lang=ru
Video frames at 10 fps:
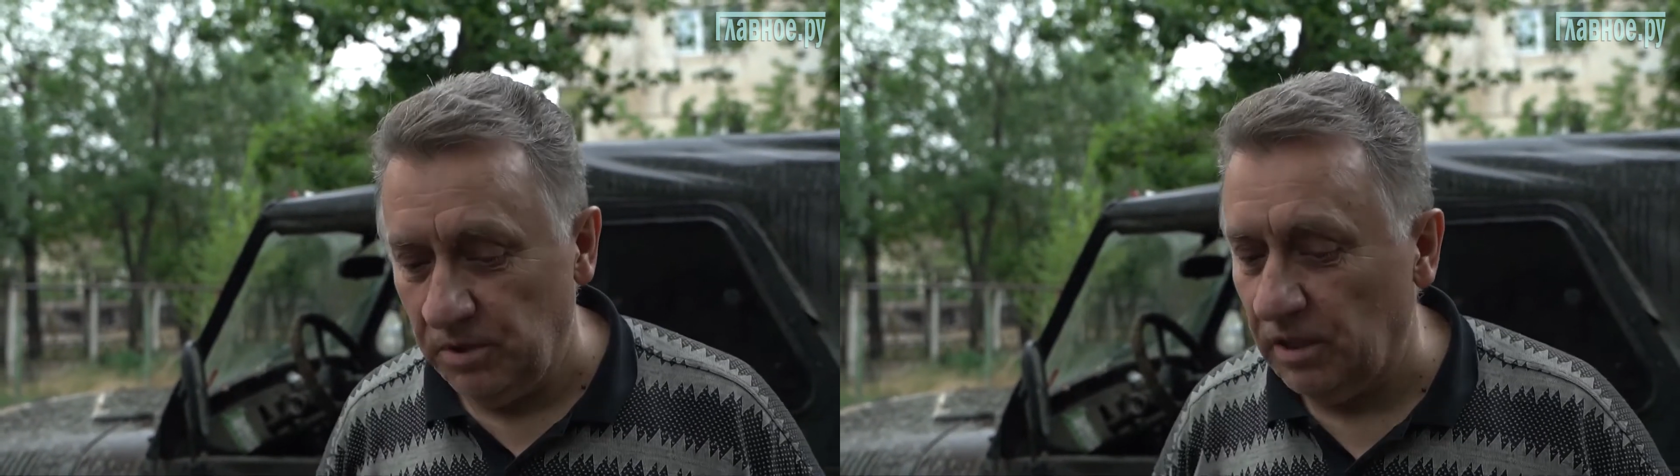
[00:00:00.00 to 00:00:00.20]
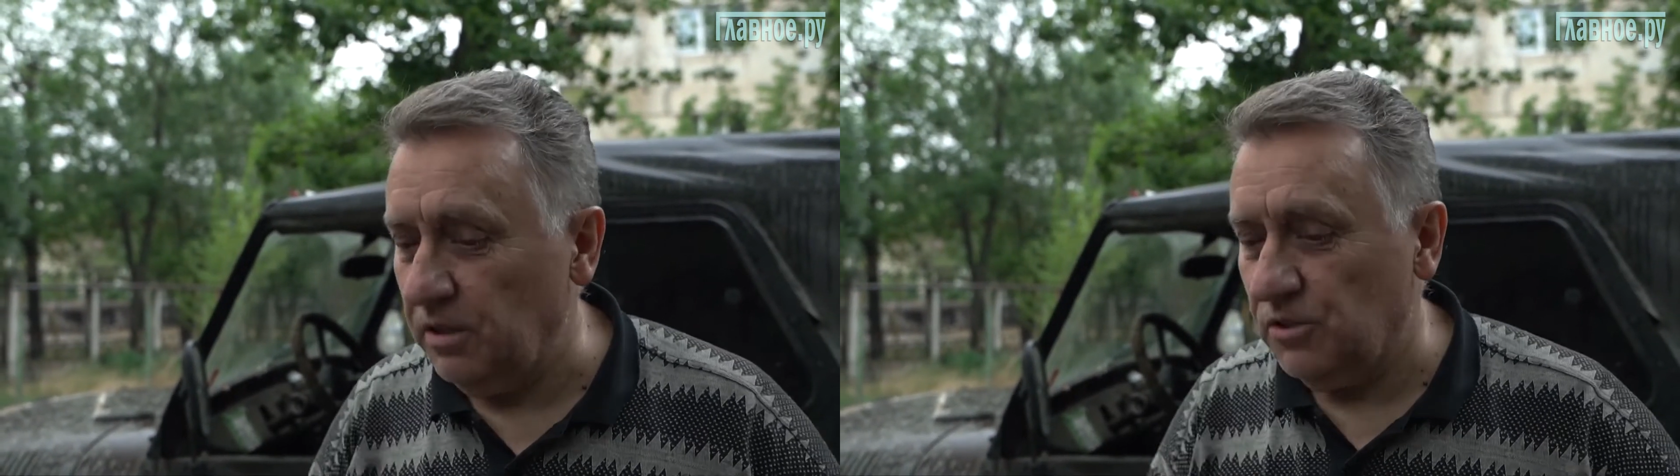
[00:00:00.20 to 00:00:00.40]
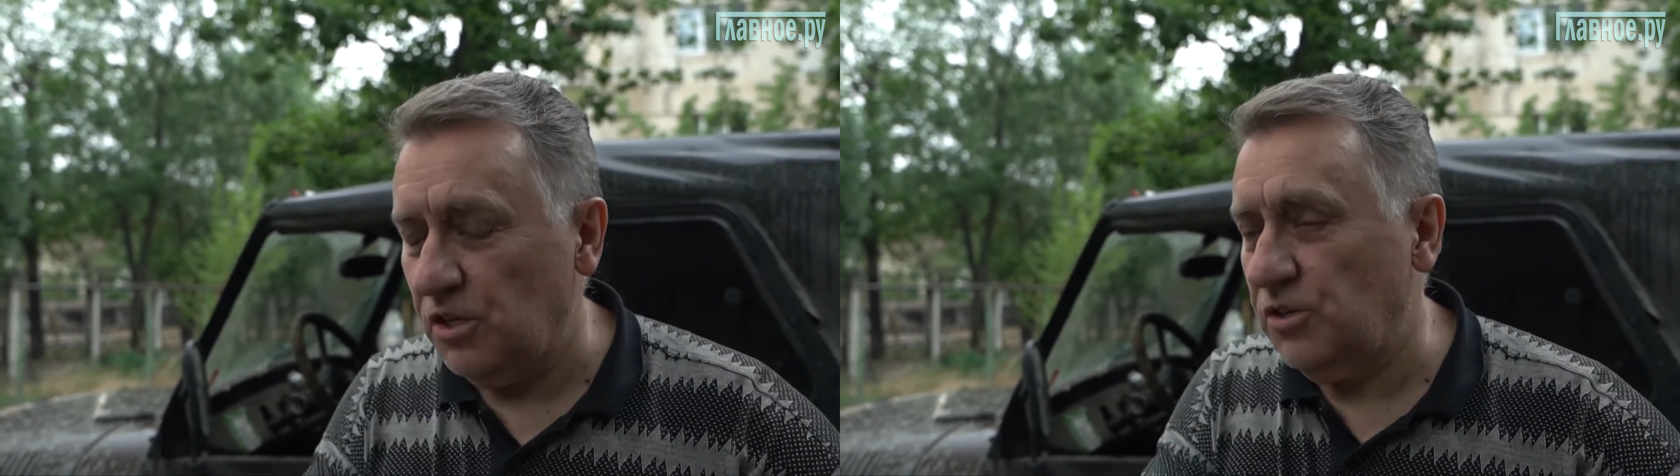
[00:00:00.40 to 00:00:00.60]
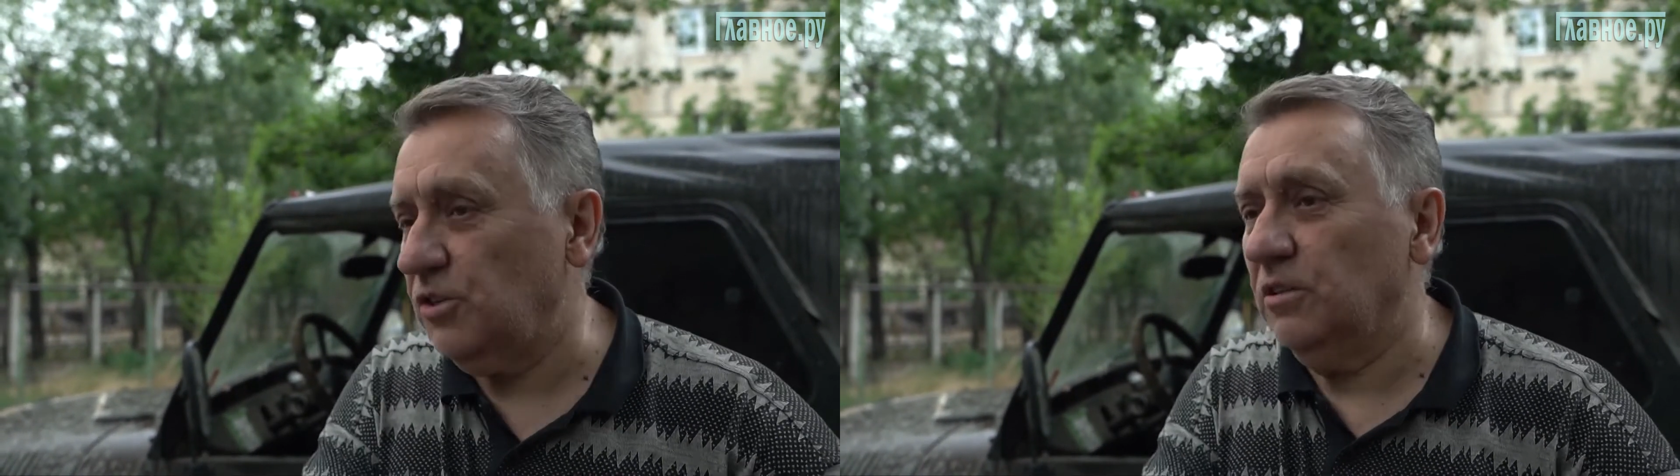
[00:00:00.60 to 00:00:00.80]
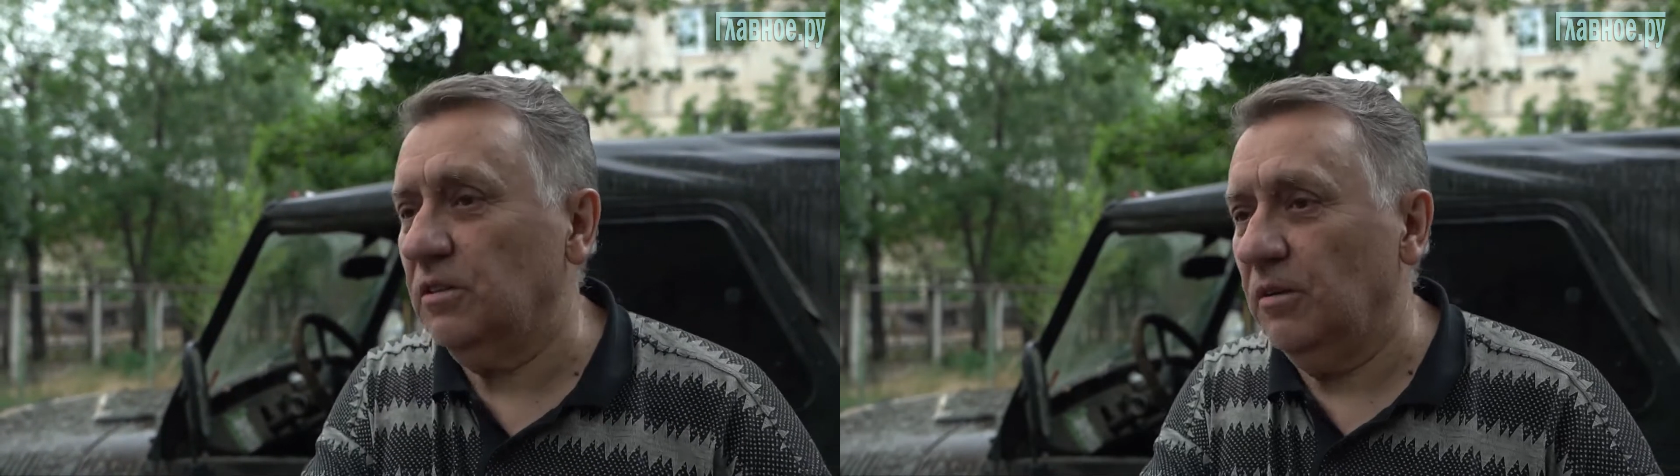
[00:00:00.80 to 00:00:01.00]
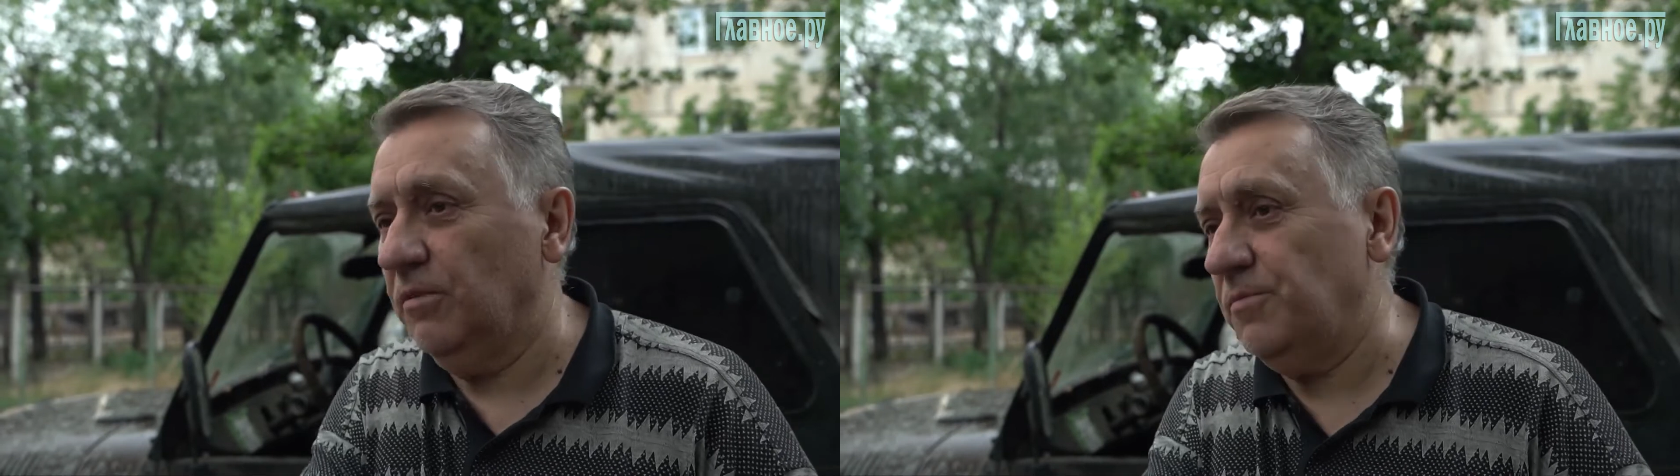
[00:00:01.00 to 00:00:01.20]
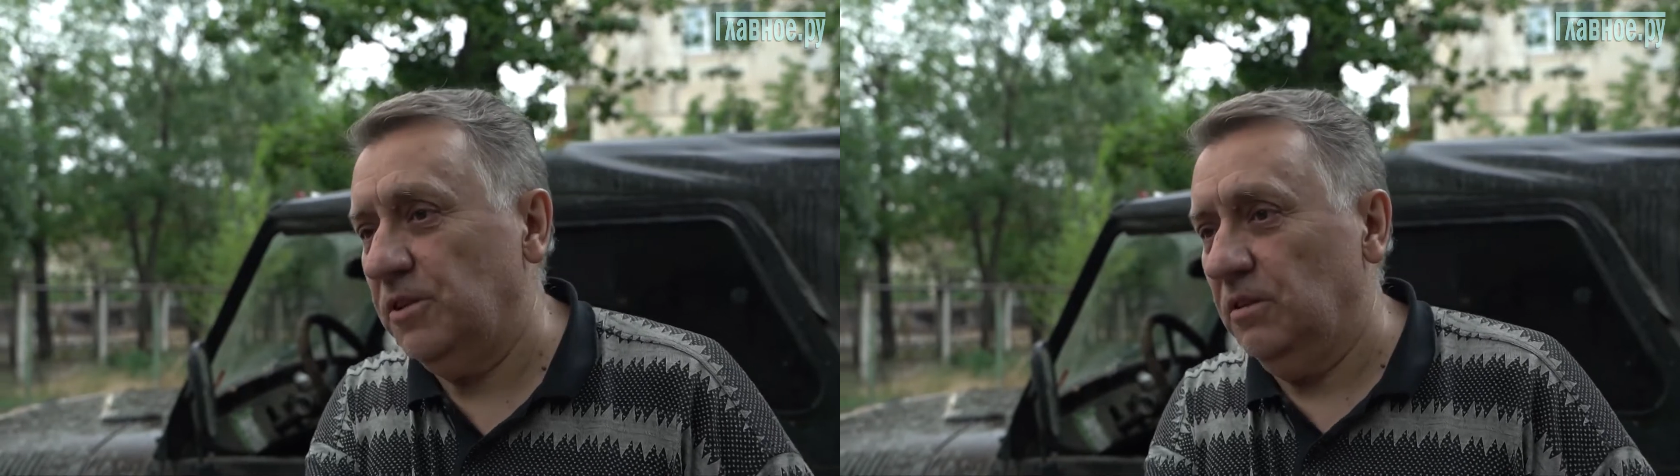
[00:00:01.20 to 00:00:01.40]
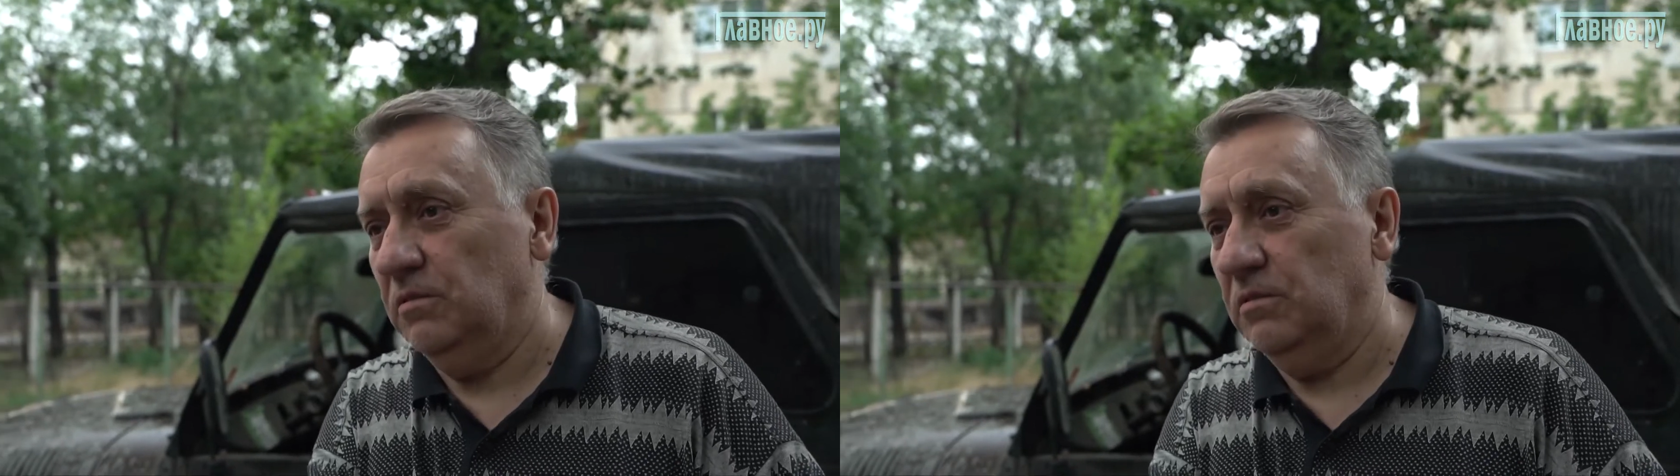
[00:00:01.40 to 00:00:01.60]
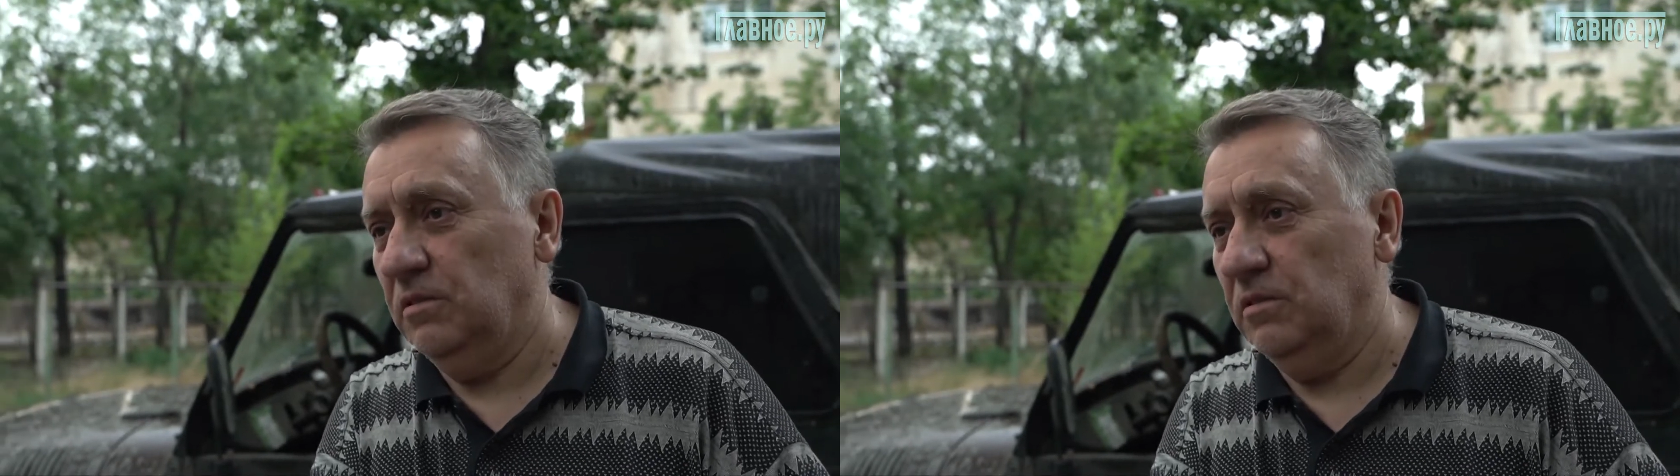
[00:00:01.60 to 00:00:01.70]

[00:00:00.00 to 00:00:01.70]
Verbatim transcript: бедные женщины там вообще